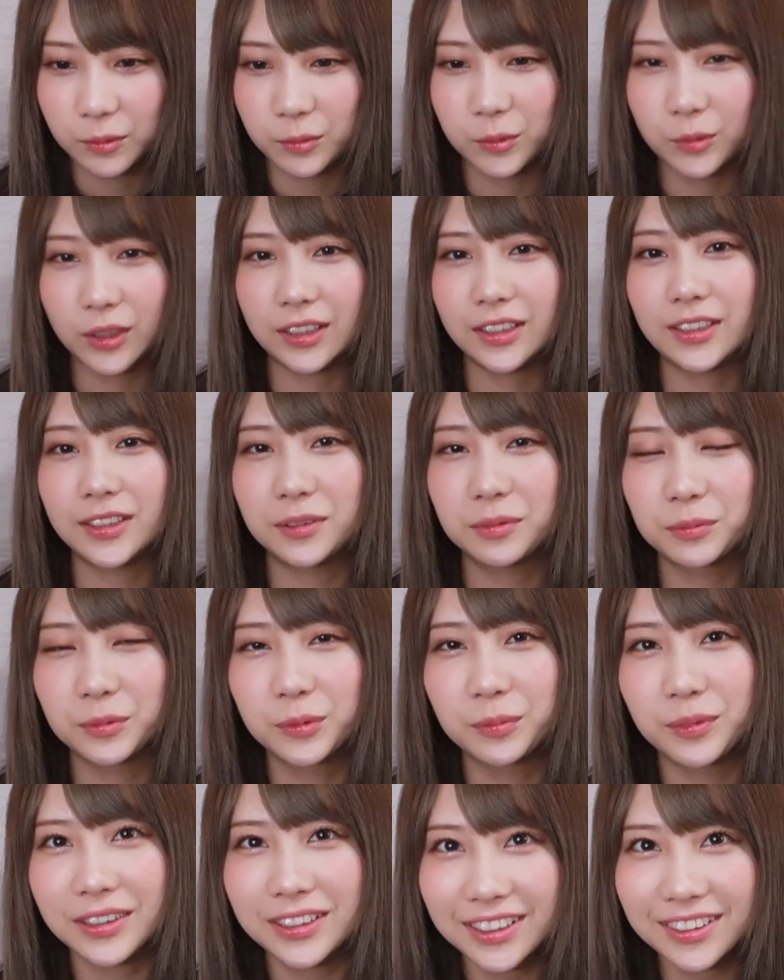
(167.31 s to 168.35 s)
私も
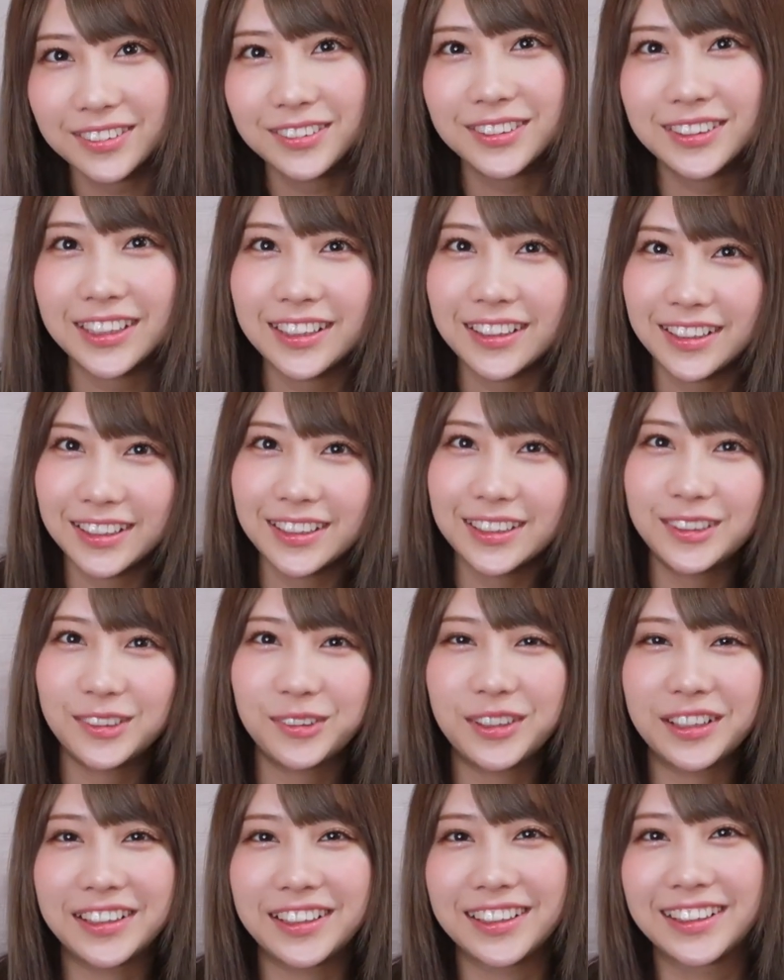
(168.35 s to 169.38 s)
うめちゃくちゃねしょ
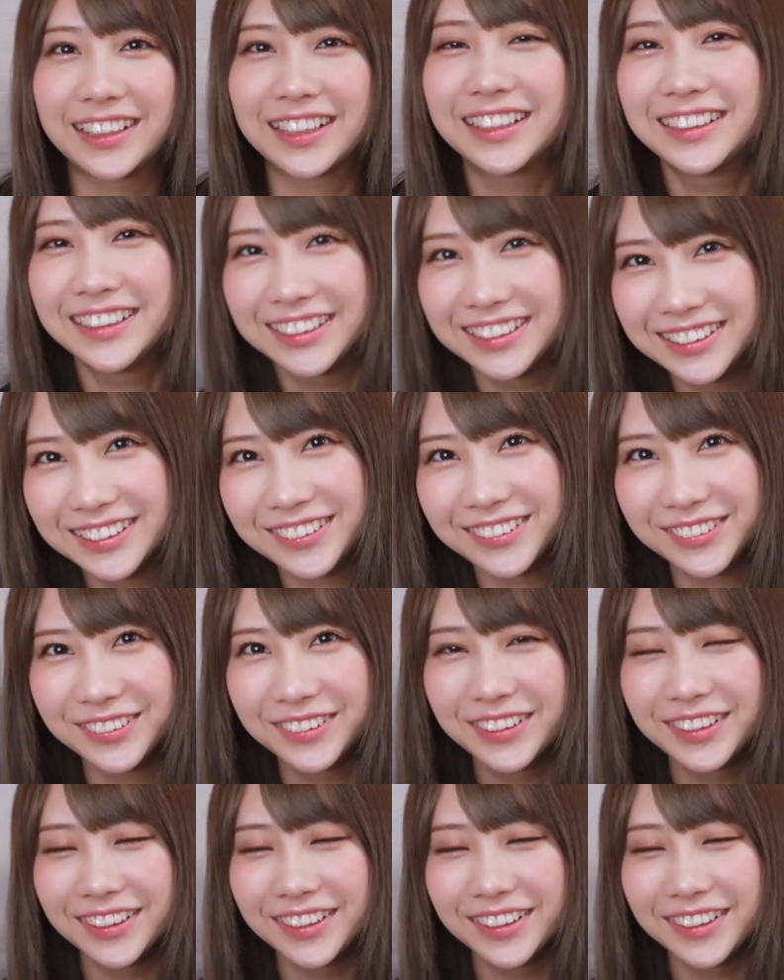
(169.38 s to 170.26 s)
げてたんですよ